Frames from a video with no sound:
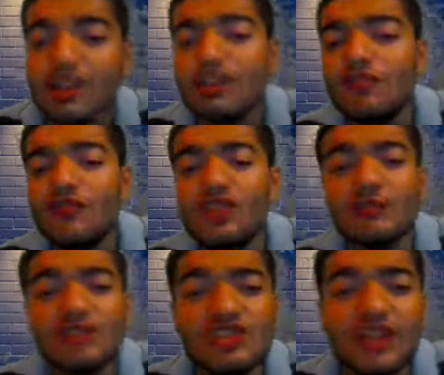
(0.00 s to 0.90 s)
देखो विनिंग
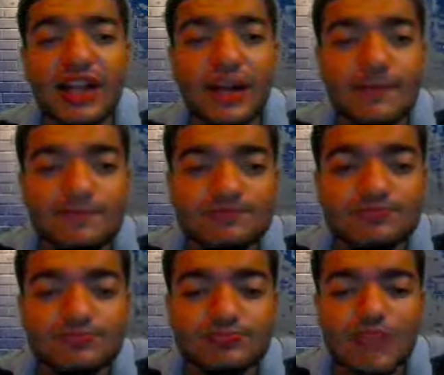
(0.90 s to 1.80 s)
प्रोसीजर क्या है
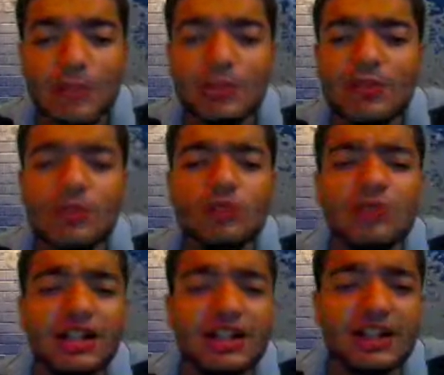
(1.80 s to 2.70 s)
अपन ने बहुत
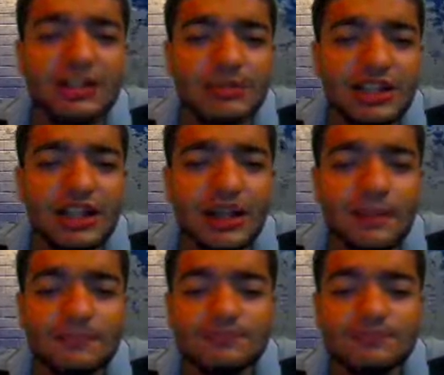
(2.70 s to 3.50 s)
बार देखा है पता क्या